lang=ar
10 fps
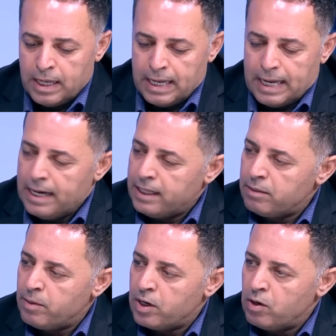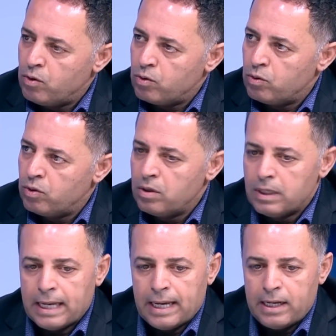على اعتبار أن الأردن
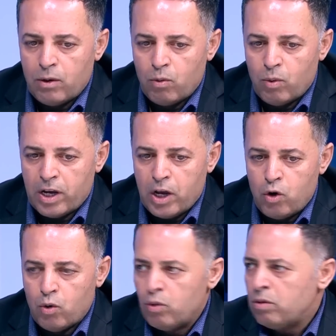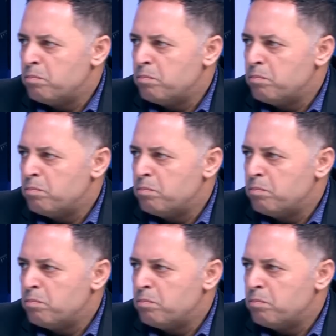يعني وكأنه